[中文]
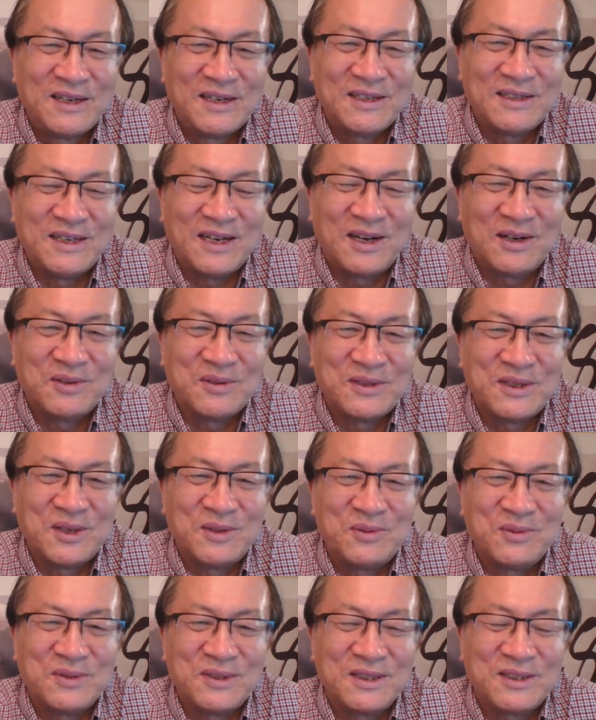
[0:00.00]
然后再
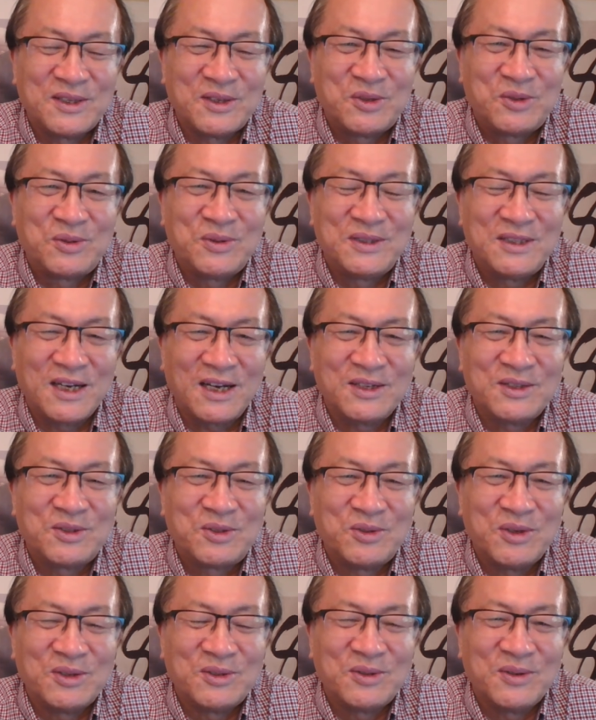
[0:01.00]
用这些虚假的
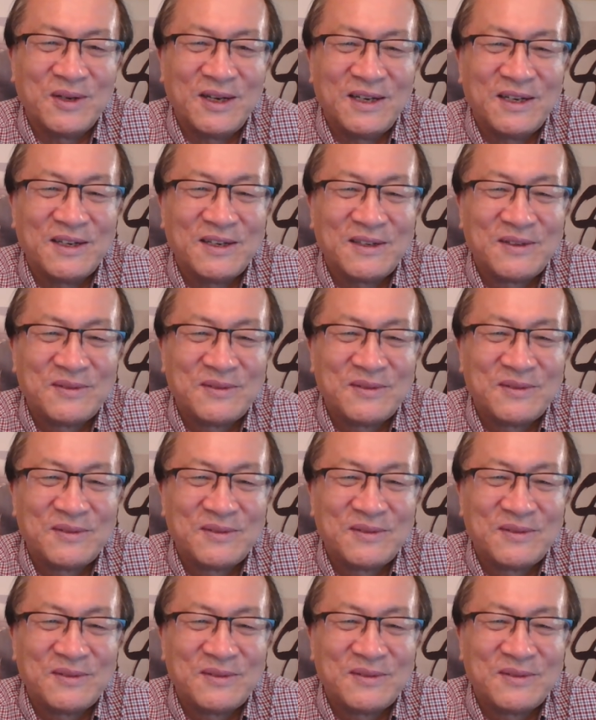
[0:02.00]
宣传啊，